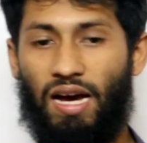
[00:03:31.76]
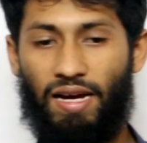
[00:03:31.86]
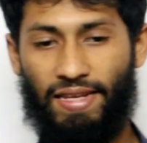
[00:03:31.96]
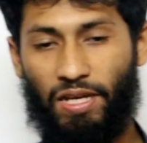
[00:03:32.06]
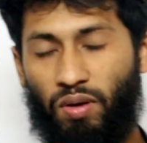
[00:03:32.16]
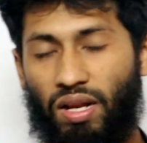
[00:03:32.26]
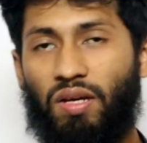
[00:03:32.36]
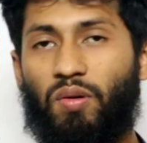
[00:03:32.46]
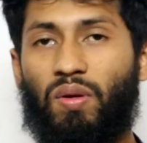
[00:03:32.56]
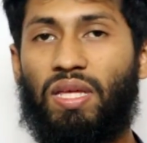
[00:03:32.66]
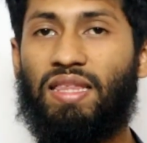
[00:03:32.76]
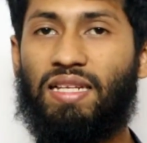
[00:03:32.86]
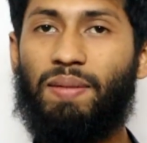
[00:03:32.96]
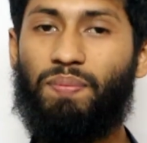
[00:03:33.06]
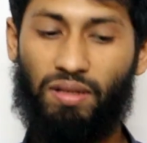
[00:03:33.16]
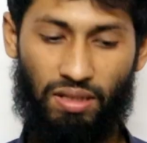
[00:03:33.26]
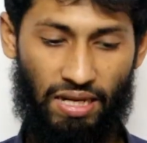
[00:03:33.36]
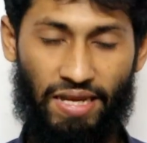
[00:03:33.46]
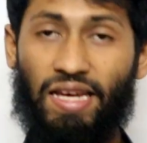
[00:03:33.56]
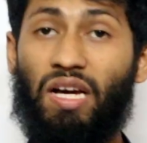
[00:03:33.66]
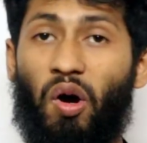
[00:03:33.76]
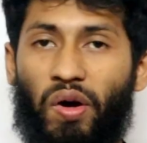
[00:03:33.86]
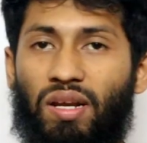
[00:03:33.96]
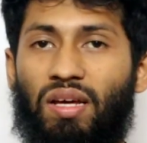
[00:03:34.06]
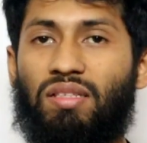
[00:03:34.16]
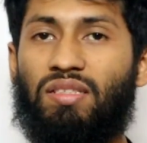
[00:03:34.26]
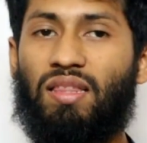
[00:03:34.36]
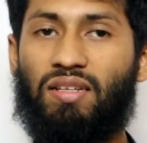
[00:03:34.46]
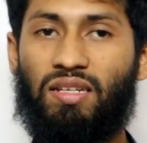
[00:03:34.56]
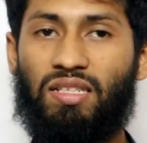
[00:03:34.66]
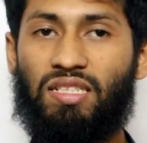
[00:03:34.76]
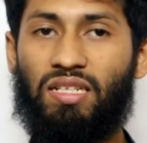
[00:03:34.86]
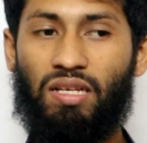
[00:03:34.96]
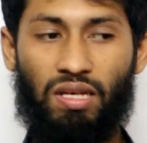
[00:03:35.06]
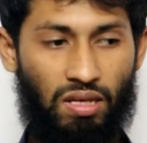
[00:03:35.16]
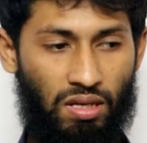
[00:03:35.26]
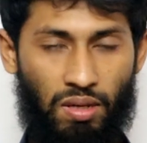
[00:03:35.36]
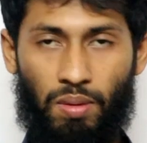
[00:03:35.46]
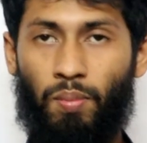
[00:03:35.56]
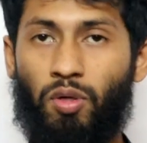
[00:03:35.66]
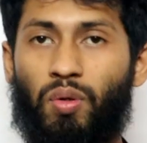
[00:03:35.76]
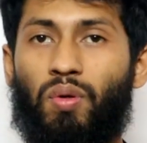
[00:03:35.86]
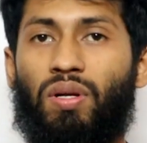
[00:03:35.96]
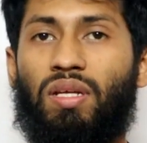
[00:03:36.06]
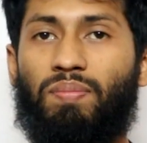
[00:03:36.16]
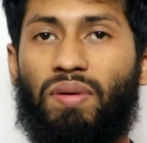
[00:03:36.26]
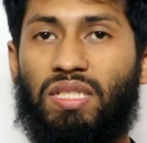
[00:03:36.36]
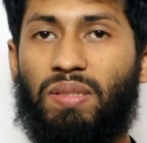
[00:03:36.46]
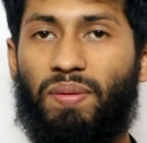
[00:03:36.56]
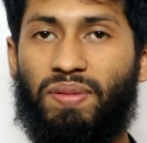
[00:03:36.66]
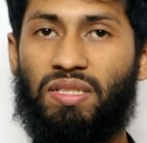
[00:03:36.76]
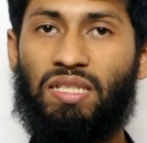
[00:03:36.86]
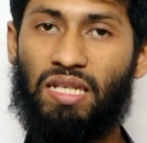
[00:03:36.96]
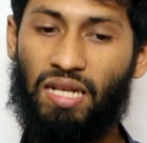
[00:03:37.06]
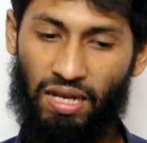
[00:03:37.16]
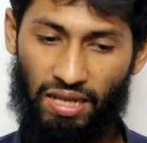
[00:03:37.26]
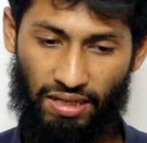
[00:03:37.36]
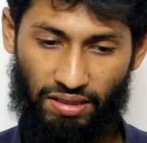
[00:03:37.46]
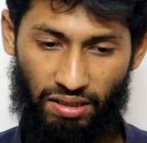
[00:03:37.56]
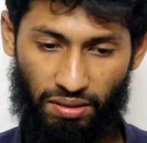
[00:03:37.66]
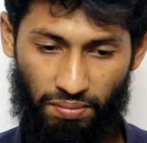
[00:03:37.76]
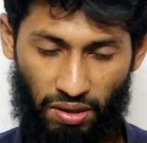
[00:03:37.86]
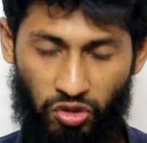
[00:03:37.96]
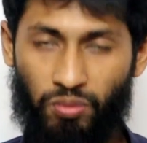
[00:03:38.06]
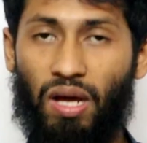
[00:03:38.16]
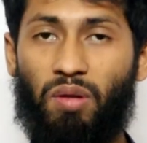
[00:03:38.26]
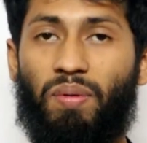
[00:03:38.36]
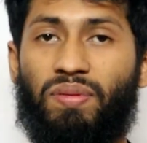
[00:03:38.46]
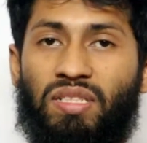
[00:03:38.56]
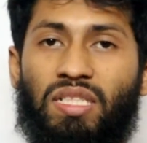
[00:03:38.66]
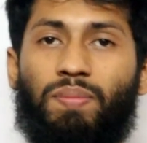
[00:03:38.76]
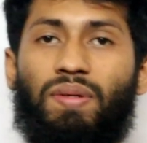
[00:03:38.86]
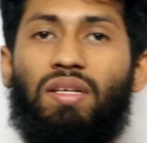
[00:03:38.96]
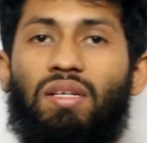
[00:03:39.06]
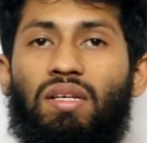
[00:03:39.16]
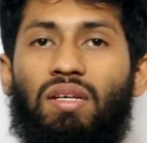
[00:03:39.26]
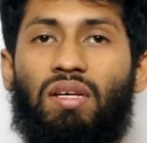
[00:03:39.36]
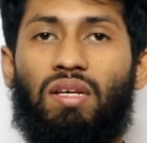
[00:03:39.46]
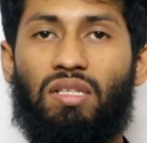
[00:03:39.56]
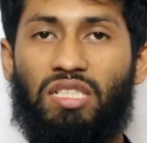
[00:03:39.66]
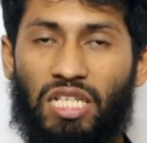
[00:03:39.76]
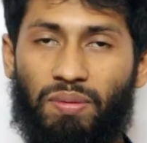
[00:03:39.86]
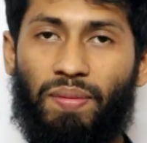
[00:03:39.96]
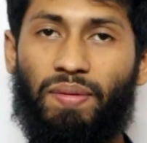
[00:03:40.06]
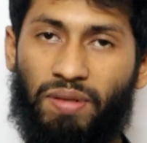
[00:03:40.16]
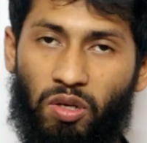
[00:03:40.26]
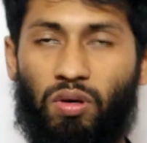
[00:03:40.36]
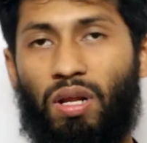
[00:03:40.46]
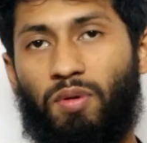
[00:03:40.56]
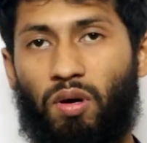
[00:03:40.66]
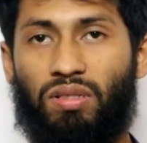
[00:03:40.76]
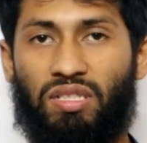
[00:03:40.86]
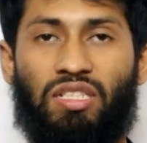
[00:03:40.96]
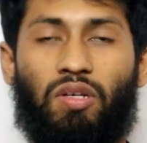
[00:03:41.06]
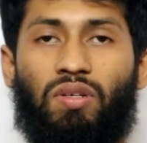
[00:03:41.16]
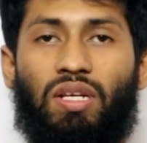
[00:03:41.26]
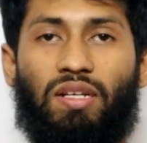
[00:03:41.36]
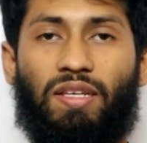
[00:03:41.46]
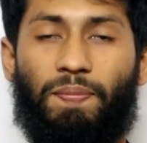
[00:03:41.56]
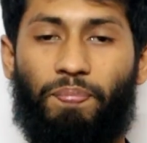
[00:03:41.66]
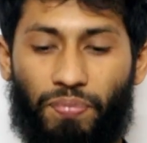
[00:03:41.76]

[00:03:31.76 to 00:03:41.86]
আর এগুলা কোনো স্ক্রিপ্ট লেখে হয় না জাস্ট নিজের মতো করে বা যেভাবে শিখলে একটা মানুষ ভালোভাবে শিখবে সেভাবে ভিডিওগুলো আমি করার চেষ্টা করি আর কি